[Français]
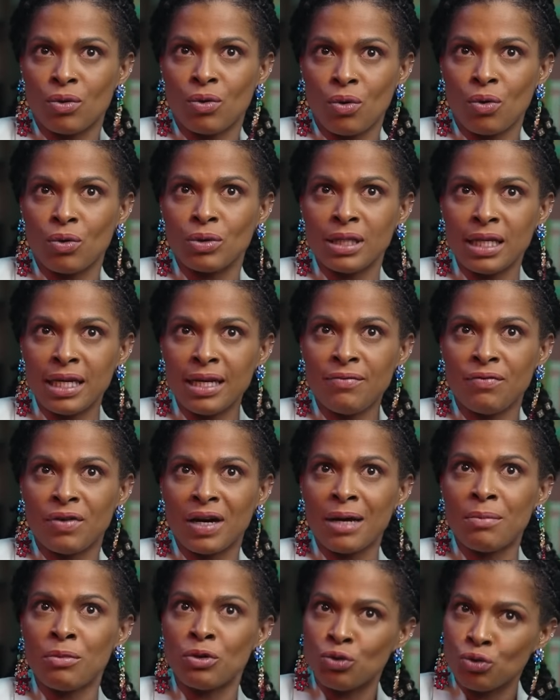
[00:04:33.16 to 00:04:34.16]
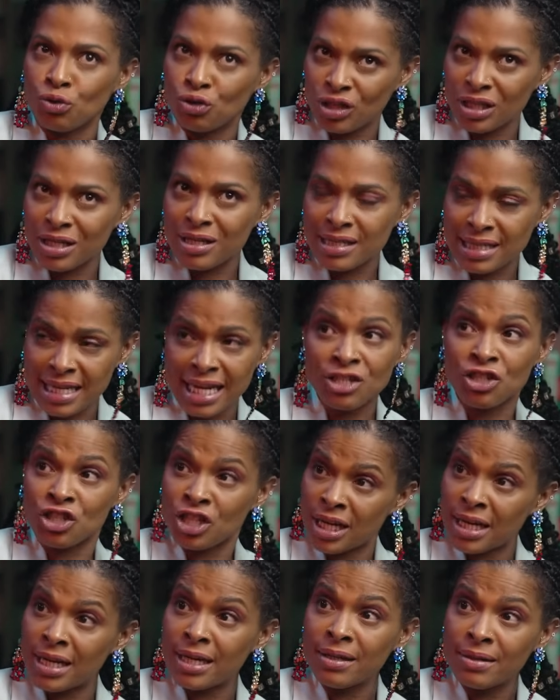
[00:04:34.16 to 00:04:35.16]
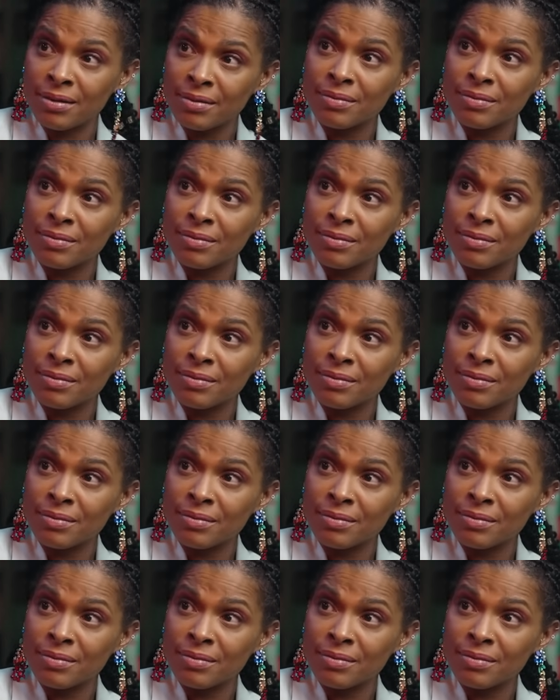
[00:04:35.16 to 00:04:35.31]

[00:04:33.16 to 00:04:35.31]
on est vraiment touché dans sa chair.